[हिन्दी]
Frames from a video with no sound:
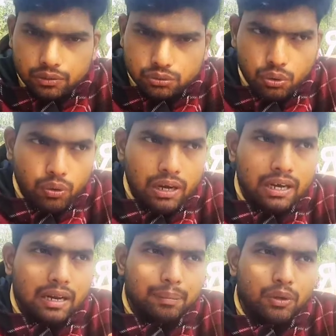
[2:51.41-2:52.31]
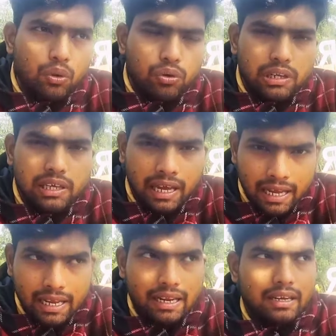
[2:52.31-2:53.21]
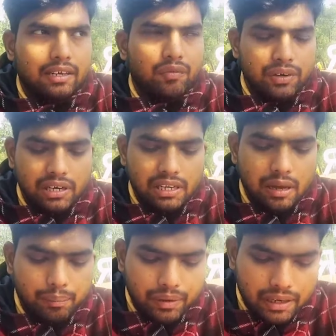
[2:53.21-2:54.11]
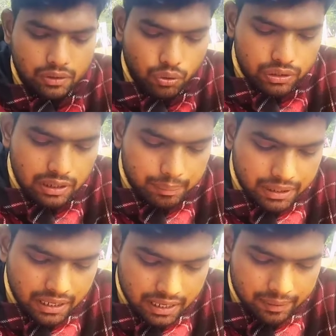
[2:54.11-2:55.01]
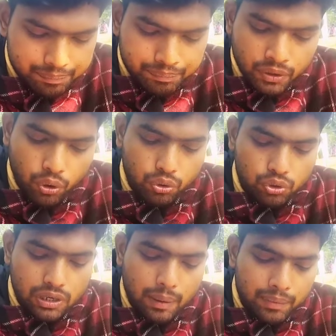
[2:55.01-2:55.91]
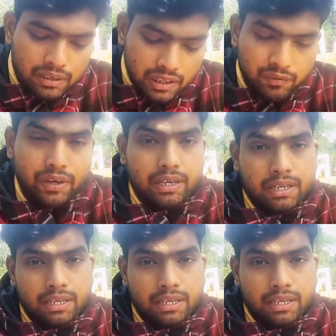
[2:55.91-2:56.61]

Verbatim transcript: तो अगर आपकी नौकरी है डेफिनेटली आप नौकरी आपके है और डॉक्टर आपका टफ है